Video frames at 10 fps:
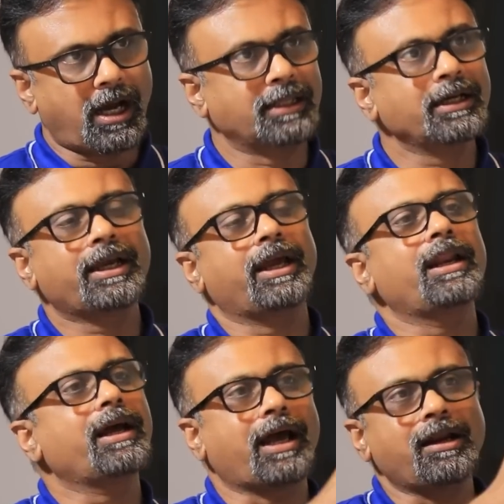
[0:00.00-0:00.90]
அதுக்கு
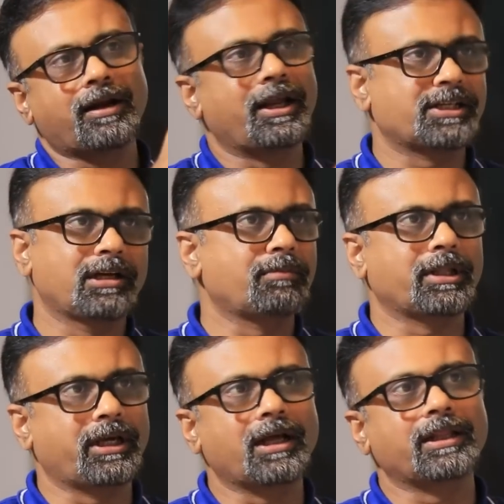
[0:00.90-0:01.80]
என்ன கால்குலேஷன்னு
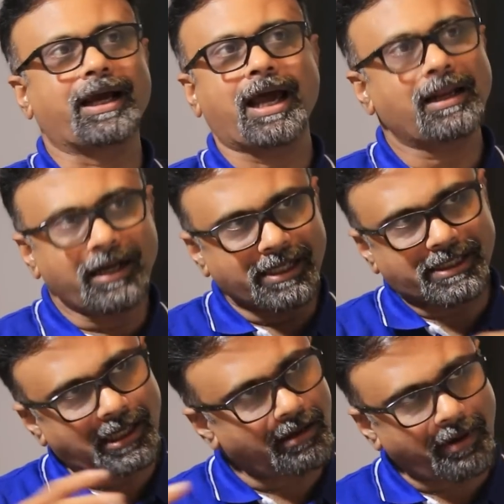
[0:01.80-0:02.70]
பார்த்தீங்கன்னா அந்த
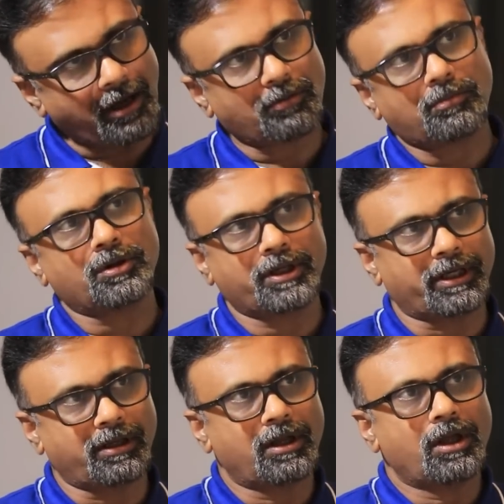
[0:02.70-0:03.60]
கால்குலேஷன்லாம் பார்க்கும்போது
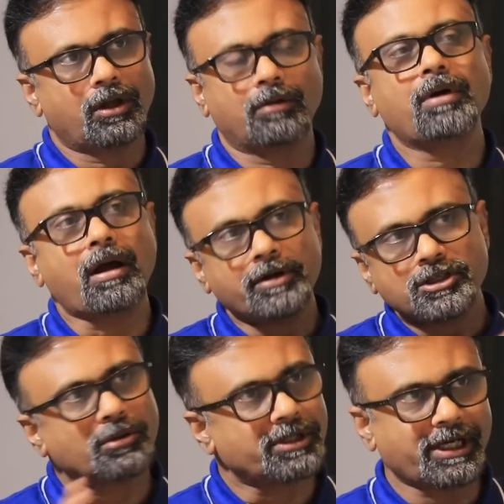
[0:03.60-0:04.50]
ரொம்ப
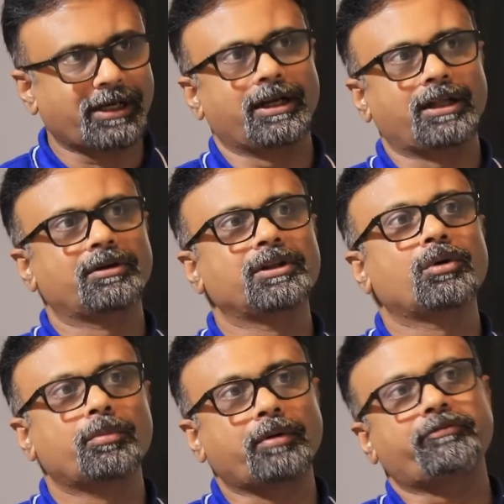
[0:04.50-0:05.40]
அமைச்சு உருஷாக இருக்குது அது வந்து
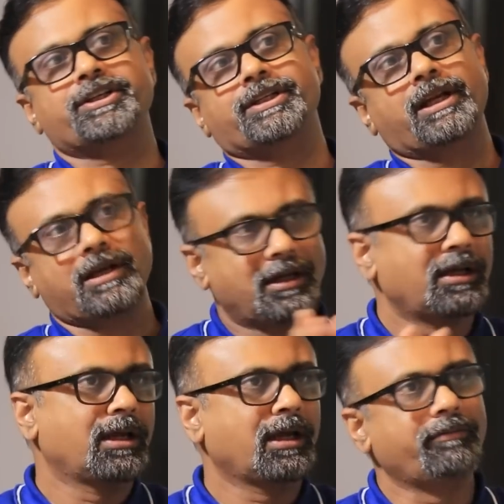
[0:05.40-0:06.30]
ஒரு ப்ரொஃபஷ்னல்
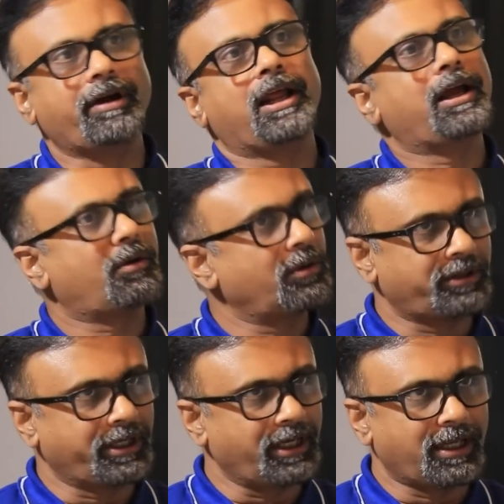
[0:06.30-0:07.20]
வேலையாக கூட
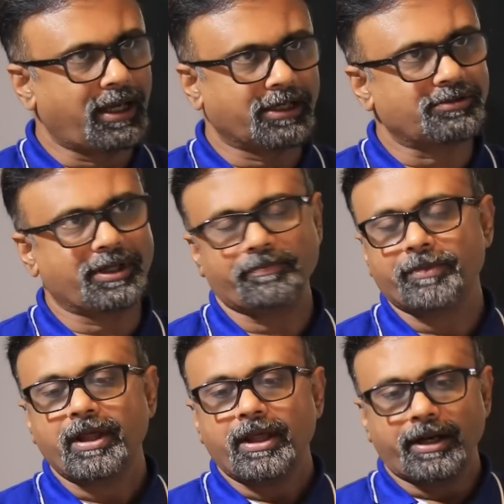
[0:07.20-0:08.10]
தெரியல ஆக்சுவலி
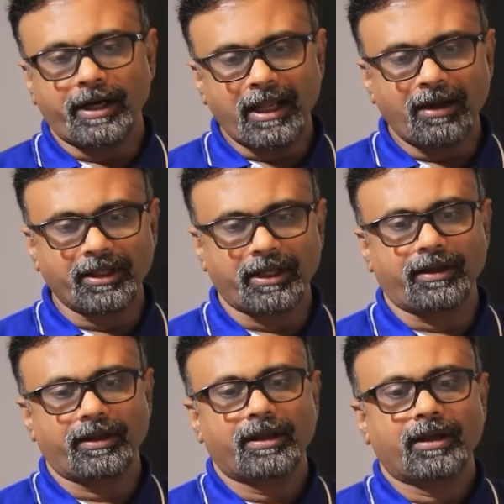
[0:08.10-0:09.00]
ரெண்டாவது
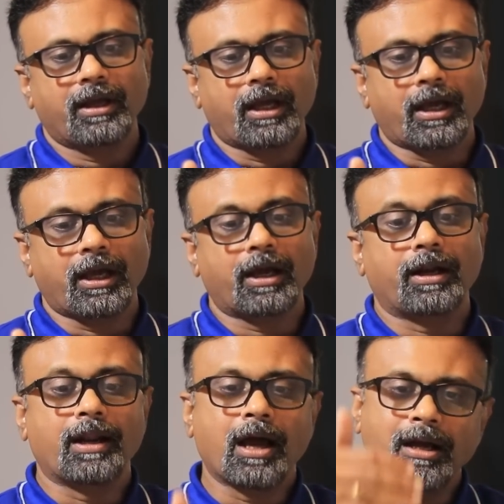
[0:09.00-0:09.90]

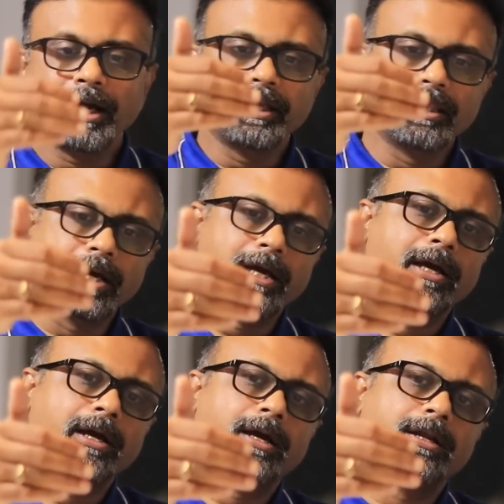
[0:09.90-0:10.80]
நாங்கள் இந்த
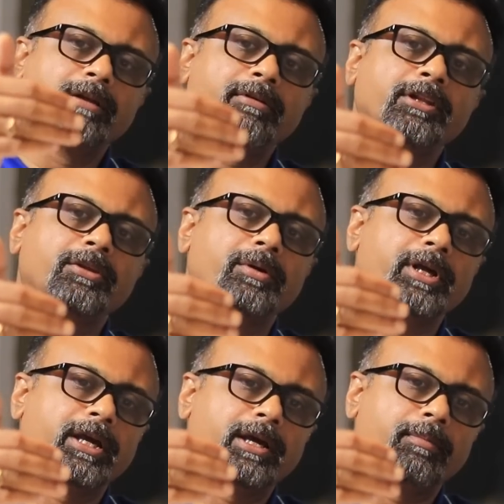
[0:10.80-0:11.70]

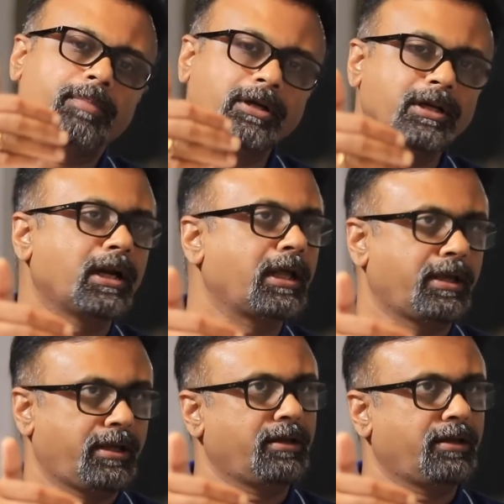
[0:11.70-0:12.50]
நிறுவனத்தினுடைய பங்குகளை